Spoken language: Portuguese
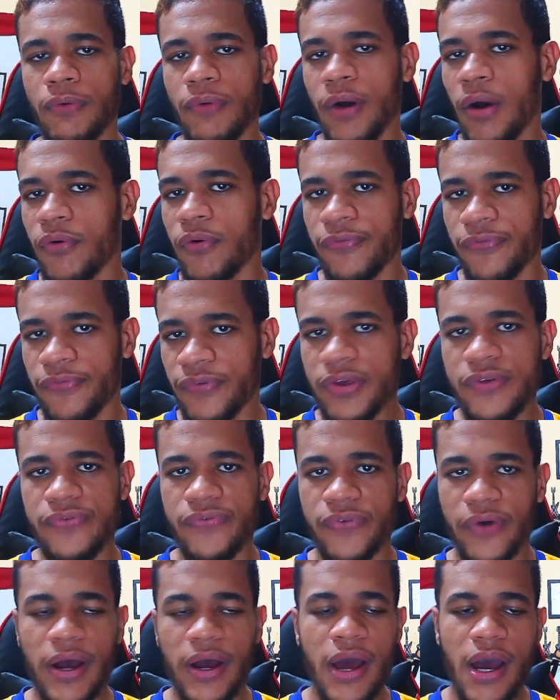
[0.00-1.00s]
ao
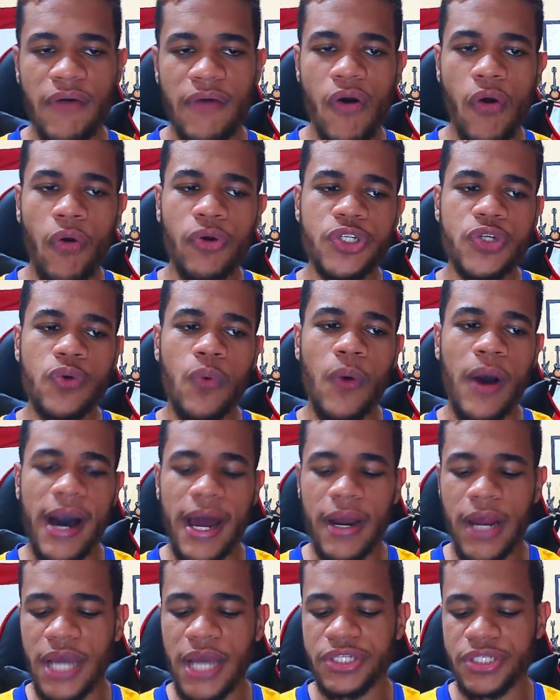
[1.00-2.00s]
FIFA vão
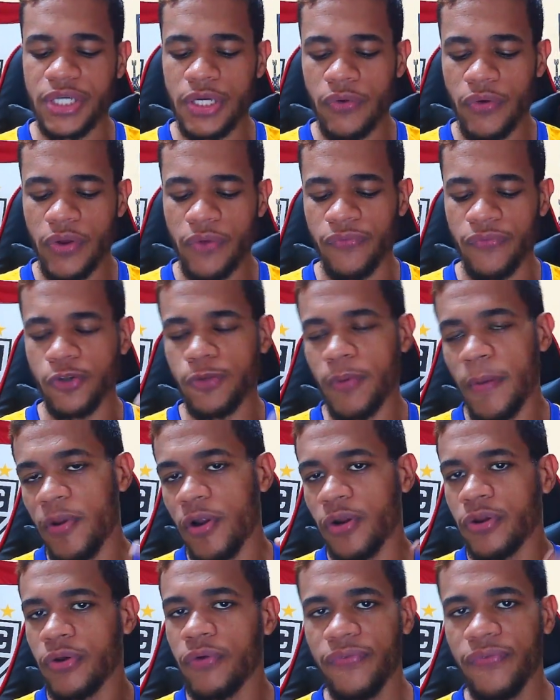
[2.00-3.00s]
continuar achando que o futebol é
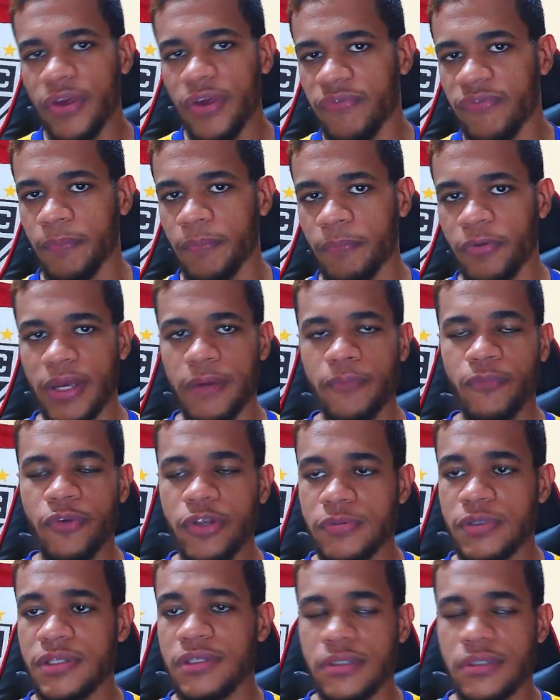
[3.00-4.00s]
melhor que o FIFA, porque
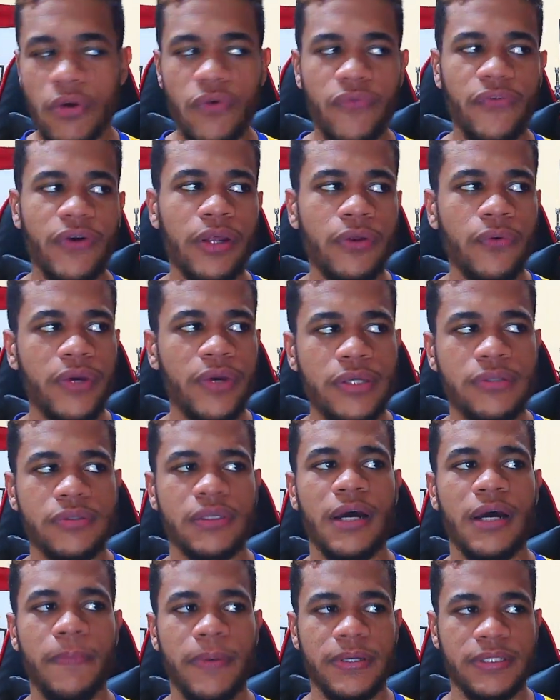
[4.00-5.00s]
muitas pessoas estão falando isso,
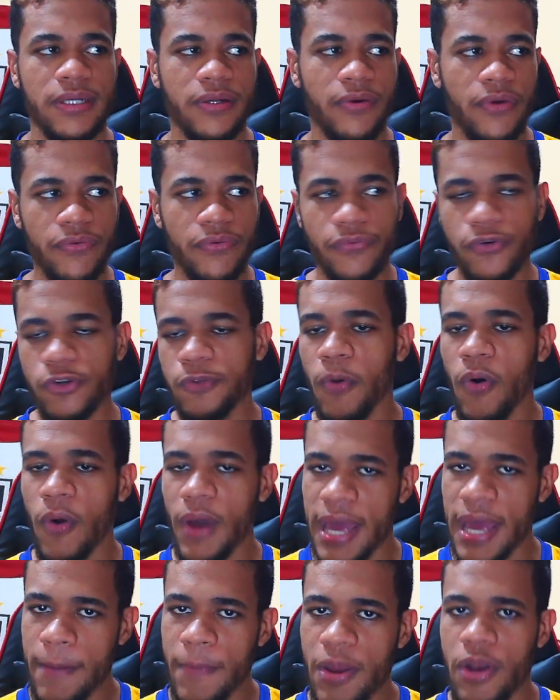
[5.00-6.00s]
tá, rapaziada? Que o futebol
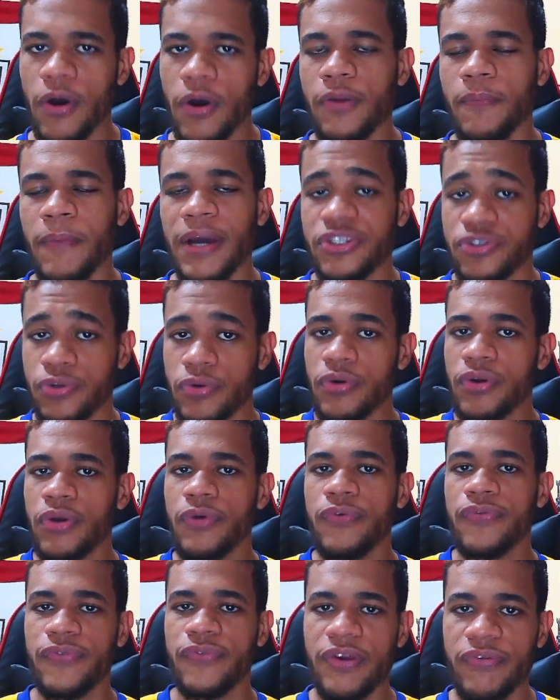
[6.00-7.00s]
é melhor, mais jogo
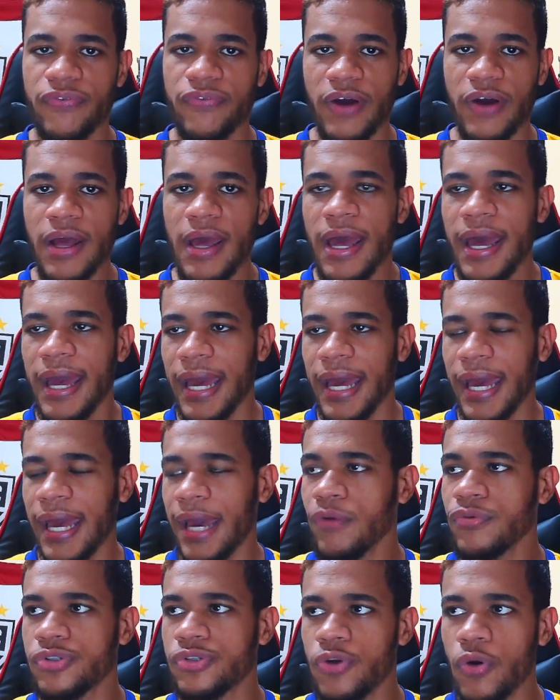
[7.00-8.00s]
que o FIFA.
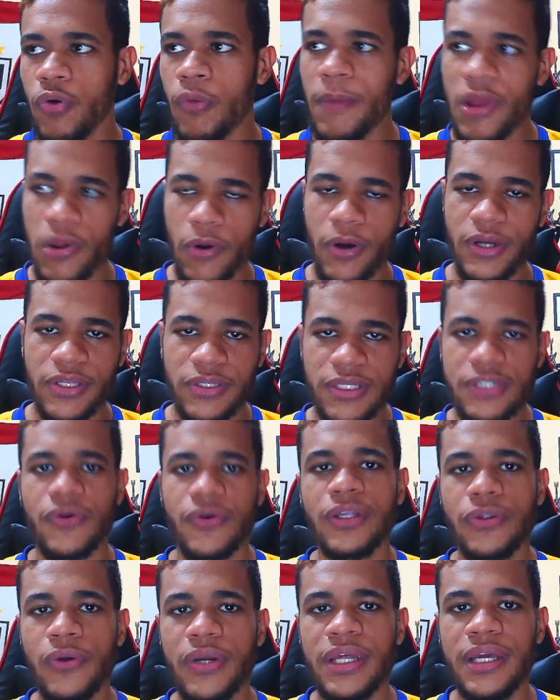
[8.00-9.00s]
É um jogo melhor dentro das
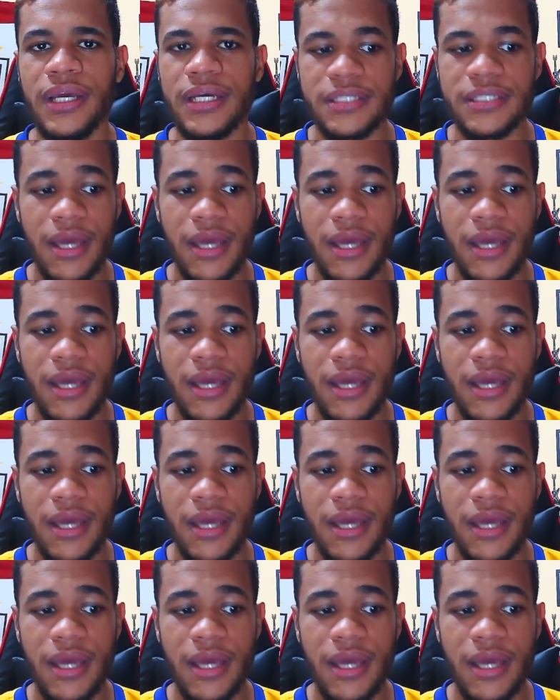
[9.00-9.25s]
quatro linhas.